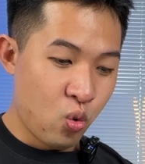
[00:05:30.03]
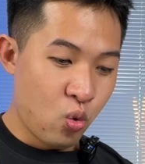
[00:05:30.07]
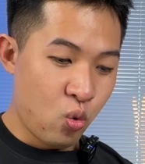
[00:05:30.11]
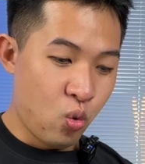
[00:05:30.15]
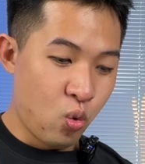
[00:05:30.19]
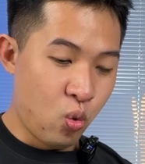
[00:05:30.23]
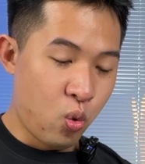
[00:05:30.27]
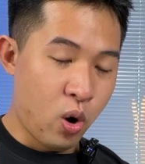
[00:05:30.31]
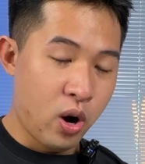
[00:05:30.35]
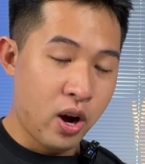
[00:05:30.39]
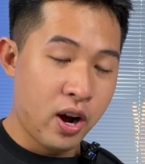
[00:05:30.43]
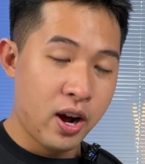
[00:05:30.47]

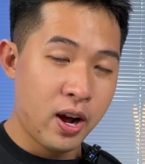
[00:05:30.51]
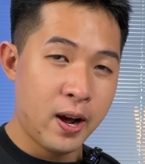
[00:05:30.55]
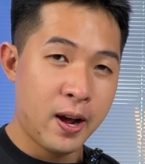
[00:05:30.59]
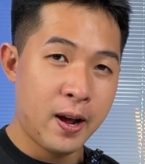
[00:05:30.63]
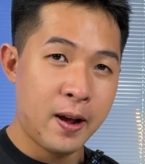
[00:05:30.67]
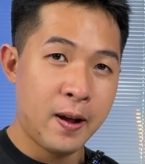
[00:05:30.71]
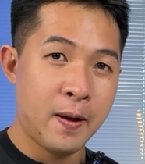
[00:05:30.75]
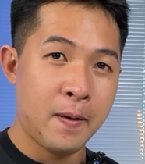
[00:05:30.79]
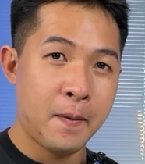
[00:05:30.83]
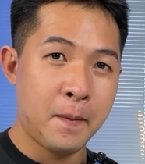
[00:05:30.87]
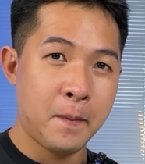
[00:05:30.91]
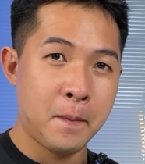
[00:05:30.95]
Uầy.
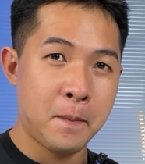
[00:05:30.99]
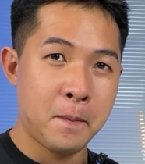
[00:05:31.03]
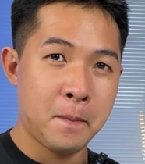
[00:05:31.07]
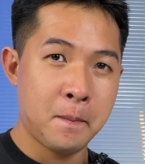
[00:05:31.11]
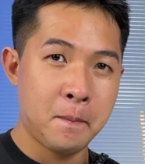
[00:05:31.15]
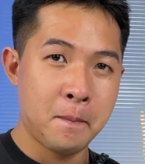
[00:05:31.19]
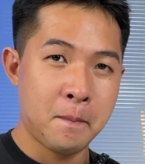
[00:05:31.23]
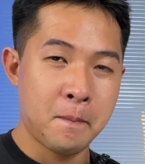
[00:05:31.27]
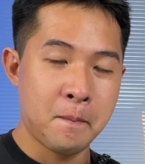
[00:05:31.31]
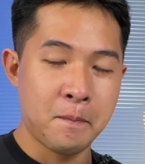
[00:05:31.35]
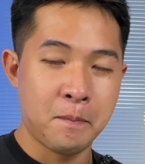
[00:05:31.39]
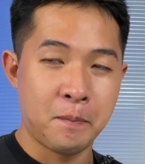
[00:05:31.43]

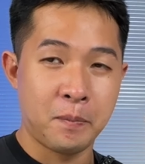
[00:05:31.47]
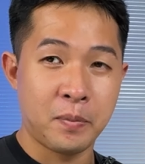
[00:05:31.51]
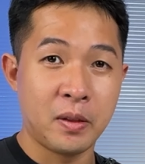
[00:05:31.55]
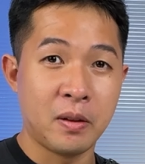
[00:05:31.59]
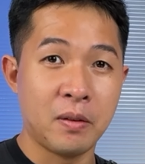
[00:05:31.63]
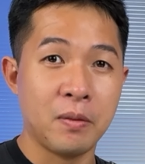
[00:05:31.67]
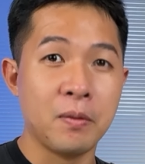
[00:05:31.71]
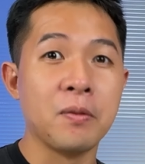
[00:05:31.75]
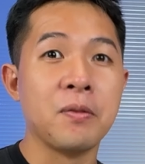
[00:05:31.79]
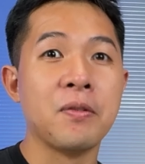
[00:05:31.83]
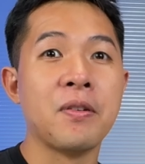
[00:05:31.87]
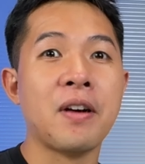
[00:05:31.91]

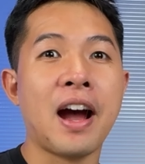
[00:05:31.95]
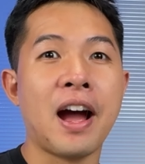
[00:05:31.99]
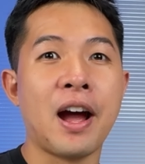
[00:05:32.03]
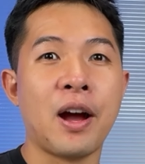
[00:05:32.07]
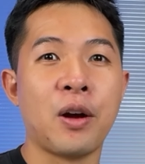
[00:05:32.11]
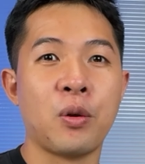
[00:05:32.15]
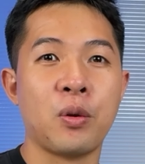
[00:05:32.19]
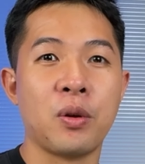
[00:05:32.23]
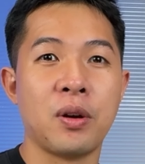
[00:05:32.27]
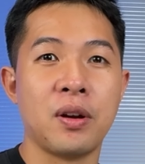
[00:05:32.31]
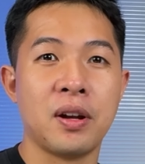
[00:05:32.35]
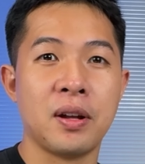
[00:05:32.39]
Vàng
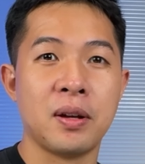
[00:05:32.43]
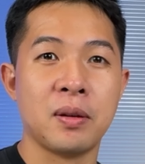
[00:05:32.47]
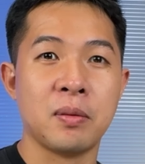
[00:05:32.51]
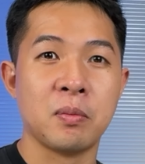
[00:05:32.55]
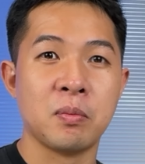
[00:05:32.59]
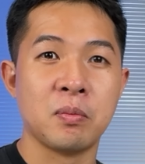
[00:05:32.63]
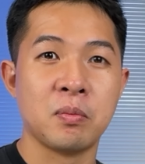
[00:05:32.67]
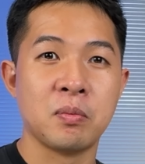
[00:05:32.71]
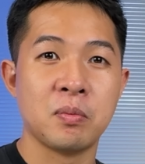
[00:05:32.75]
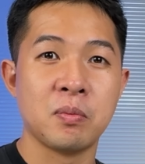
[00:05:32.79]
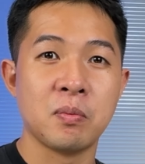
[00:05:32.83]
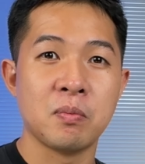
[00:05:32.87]
gọi là
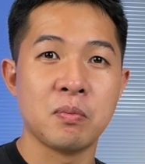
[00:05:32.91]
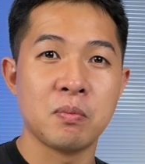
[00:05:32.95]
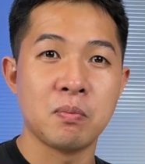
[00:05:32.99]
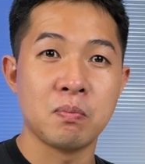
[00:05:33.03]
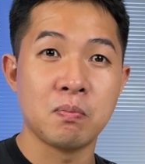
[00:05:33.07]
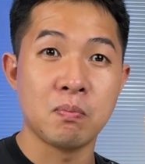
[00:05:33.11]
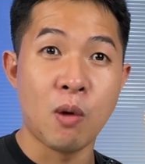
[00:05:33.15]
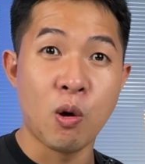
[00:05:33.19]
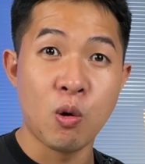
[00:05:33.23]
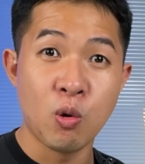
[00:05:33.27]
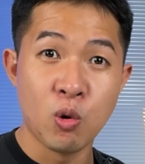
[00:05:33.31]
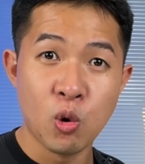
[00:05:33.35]

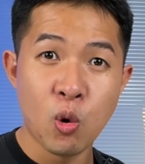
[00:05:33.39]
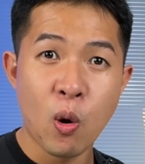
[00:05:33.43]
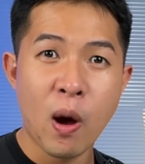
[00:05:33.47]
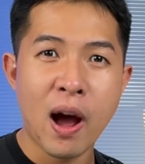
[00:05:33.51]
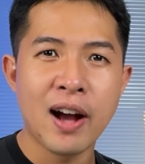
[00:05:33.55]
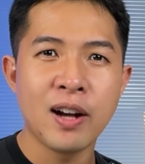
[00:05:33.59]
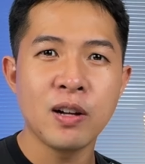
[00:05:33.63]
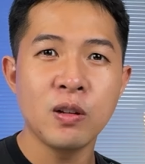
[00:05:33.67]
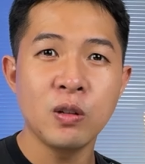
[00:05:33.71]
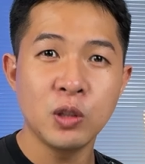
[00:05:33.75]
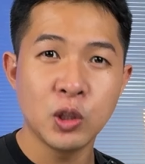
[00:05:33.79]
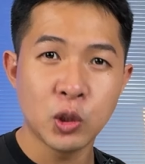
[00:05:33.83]
bóng
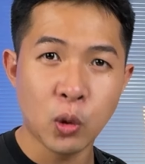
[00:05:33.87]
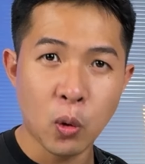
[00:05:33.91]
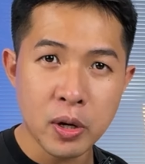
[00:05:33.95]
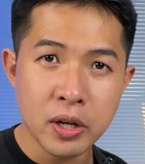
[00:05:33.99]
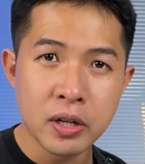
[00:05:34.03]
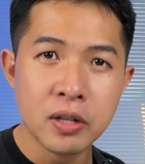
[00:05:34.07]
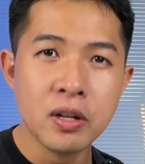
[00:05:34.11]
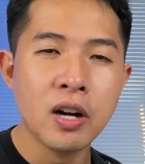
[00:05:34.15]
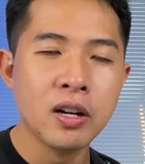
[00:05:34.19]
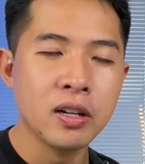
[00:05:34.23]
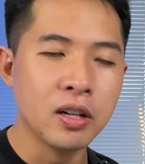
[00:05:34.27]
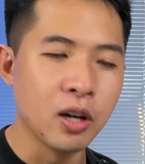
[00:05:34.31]
loáng soi
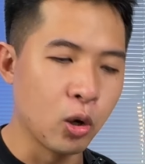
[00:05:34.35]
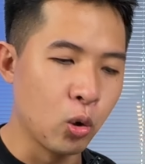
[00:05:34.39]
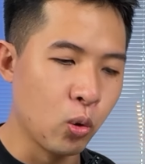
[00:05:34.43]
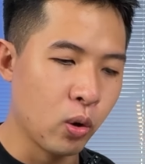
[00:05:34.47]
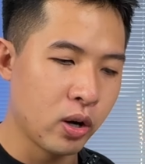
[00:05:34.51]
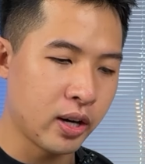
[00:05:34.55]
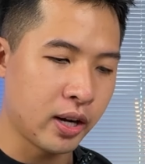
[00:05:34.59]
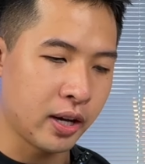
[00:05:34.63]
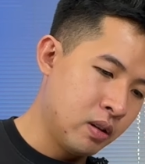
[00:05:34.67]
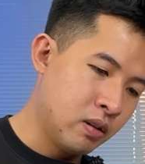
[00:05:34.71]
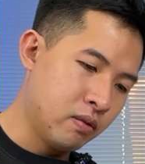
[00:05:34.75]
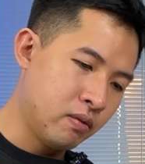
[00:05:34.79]
gương được
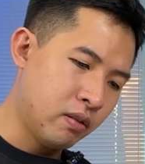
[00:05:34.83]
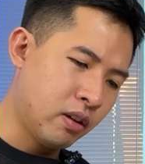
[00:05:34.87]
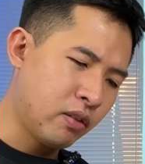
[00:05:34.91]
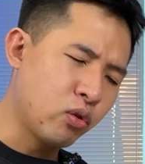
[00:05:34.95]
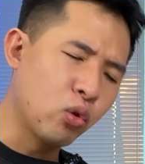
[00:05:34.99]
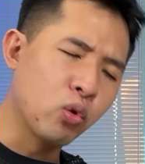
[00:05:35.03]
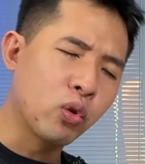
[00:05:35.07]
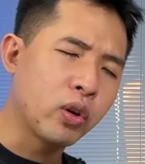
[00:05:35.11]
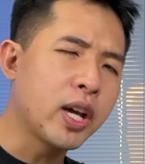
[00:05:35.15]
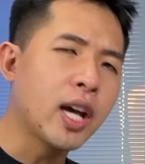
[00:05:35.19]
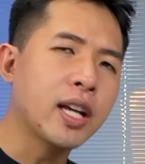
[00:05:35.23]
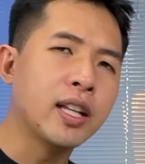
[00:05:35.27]
luôn này. Về
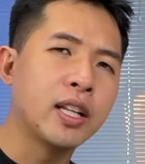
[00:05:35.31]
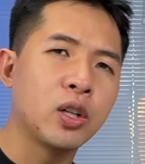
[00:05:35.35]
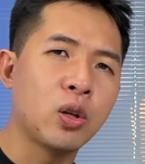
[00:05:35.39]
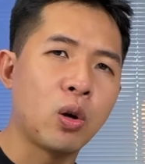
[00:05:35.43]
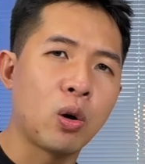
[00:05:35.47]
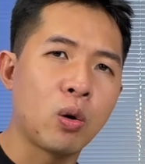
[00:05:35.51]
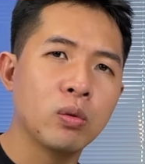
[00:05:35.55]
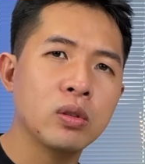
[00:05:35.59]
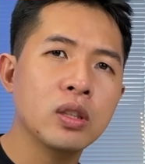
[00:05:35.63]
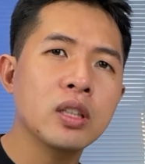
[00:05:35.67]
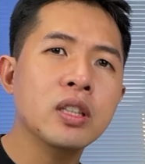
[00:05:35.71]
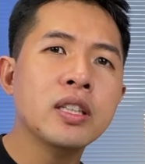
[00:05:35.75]
phụ kiện thì nó
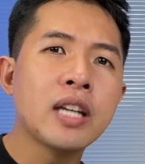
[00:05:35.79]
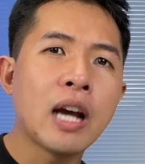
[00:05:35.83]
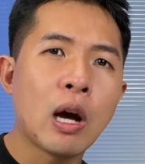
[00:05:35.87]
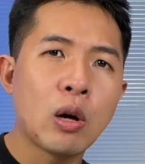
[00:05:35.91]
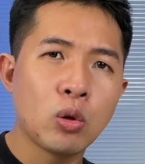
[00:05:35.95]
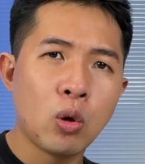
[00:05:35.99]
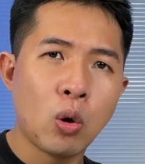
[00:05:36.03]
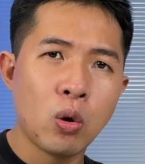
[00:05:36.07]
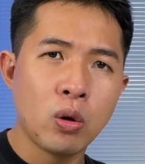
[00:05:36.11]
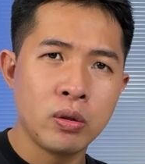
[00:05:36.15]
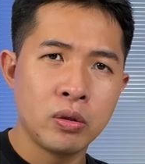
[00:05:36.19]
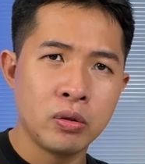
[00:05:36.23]
cũng như nhau
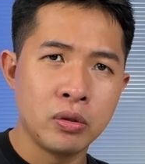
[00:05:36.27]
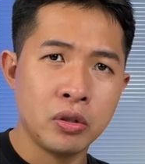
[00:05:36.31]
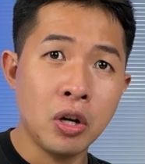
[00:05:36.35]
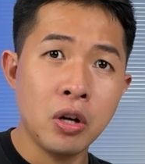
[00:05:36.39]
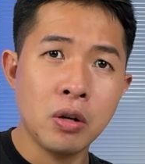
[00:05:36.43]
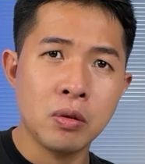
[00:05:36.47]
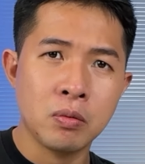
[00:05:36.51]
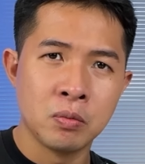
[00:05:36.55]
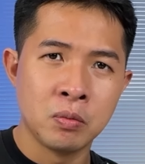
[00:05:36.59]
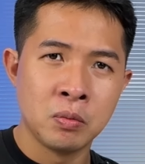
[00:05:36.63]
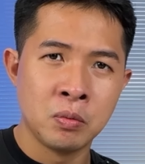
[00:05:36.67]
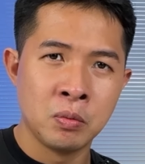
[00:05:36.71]
thôi.
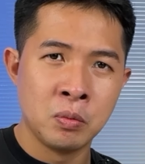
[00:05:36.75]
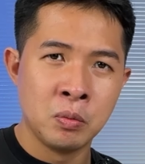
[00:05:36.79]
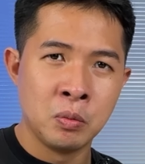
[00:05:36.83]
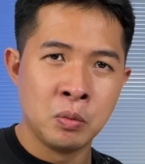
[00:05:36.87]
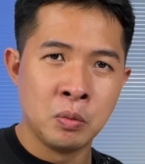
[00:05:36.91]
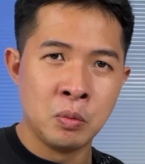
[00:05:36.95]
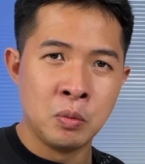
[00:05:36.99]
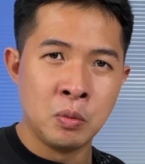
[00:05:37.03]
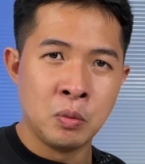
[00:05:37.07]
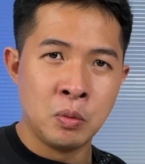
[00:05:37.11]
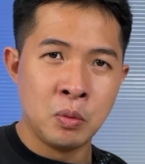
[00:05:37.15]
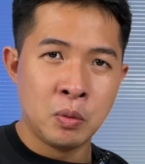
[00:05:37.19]
Nhưng
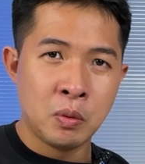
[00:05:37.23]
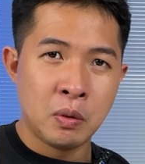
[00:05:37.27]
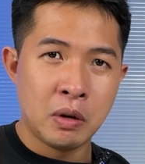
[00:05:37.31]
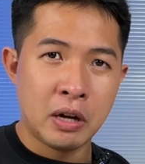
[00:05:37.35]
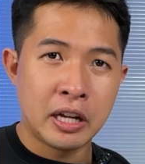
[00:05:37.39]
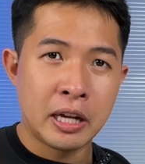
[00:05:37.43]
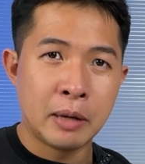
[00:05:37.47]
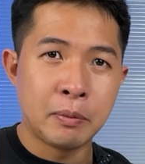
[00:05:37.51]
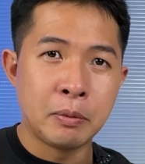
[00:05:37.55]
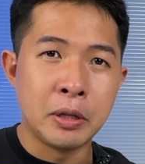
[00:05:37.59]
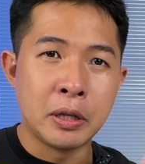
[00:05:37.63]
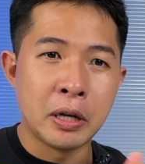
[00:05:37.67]

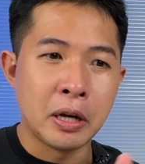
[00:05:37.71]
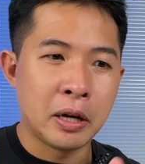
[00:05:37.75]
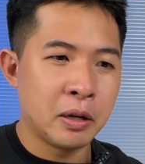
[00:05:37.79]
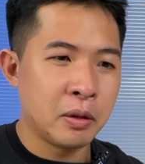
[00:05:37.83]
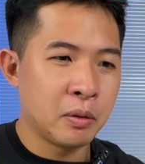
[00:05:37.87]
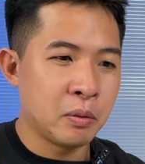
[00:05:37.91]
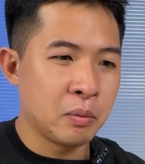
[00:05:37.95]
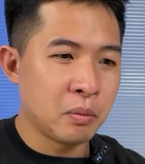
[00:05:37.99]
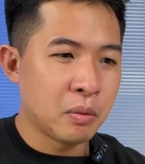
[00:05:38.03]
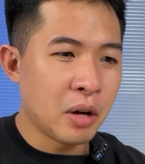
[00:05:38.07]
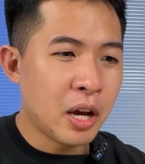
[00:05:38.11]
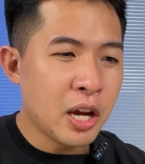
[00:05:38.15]
anh em nhìn này,
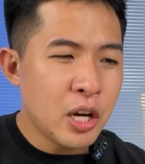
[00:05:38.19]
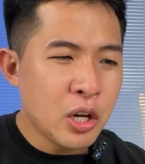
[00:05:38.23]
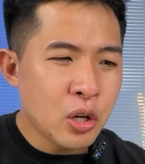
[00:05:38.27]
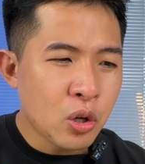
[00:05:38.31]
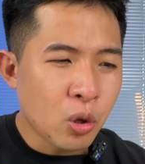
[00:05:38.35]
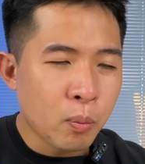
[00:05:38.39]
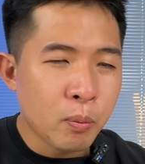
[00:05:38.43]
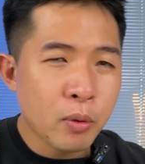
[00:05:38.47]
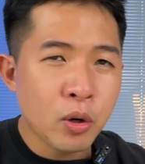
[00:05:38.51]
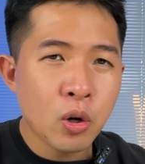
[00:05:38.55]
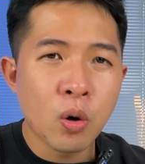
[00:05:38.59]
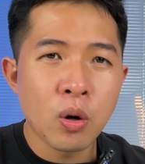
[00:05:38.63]
đây nó
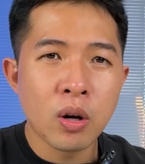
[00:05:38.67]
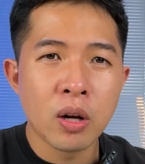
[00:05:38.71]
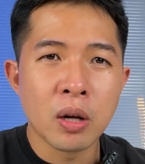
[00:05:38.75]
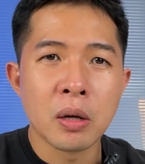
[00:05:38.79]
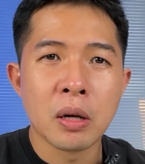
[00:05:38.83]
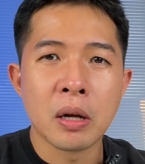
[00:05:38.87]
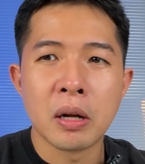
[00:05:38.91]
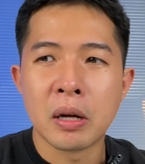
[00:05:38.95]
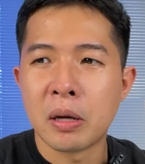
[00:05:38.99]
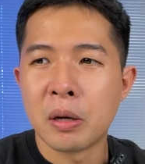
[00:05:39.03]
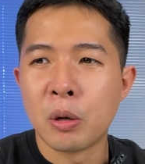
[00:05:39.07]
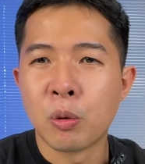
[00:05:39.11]
mới gọi là,
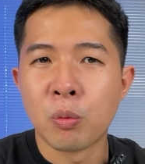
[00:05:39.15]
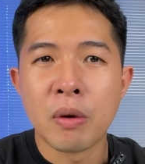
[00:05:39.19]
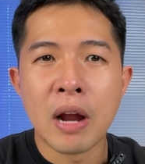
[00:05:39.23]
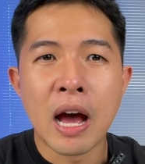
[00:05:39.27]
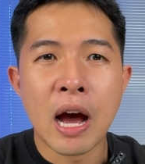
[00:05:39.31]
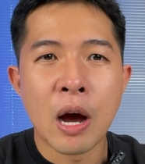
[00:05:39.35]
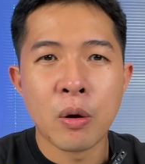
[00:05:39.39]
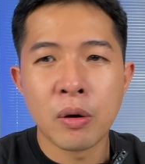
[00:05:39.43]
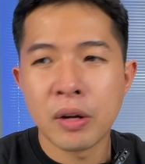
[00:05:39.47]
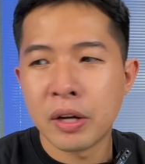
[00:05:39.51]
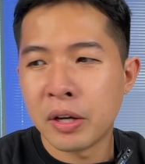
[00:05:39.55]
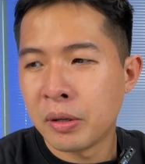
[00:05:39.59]
là độc
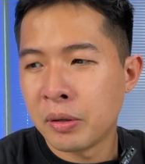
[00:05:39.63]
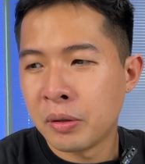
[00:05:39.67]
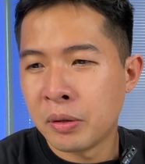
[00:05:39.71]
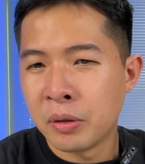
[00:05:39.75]
đáo này.